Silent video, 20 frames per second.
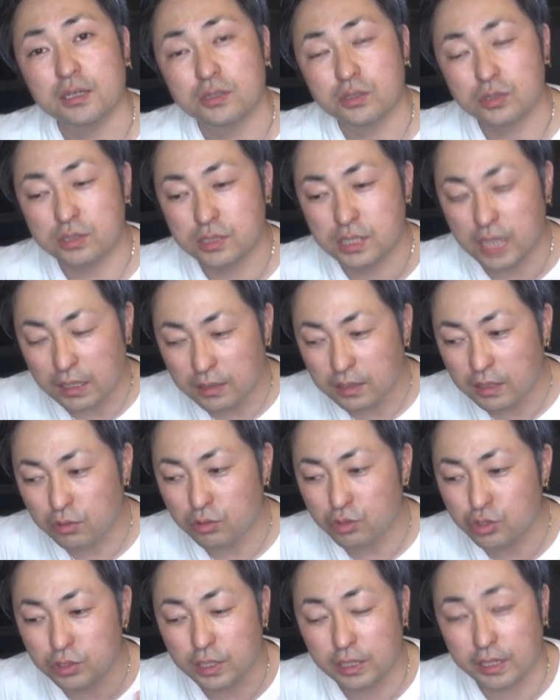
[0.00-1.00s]
そうさんねん
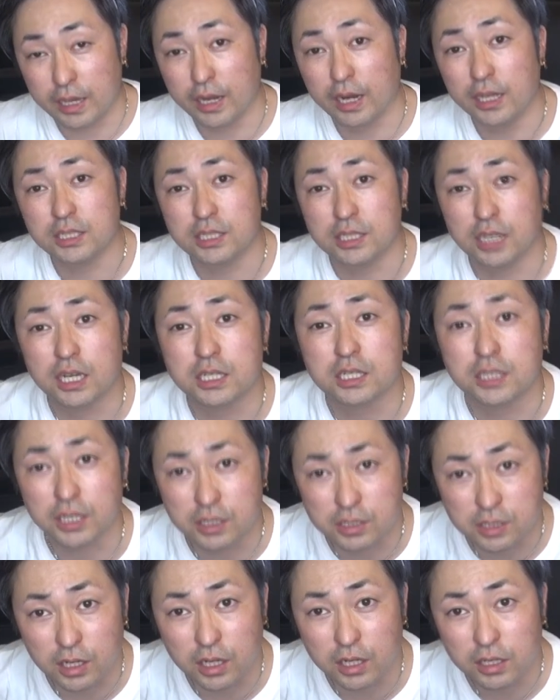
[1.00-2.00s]
とじゅうねんってえらい違いじゃない
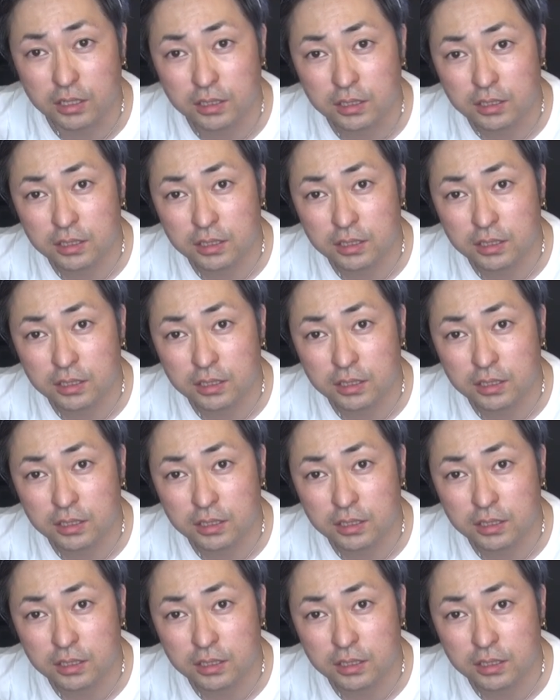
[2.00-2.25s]
ですか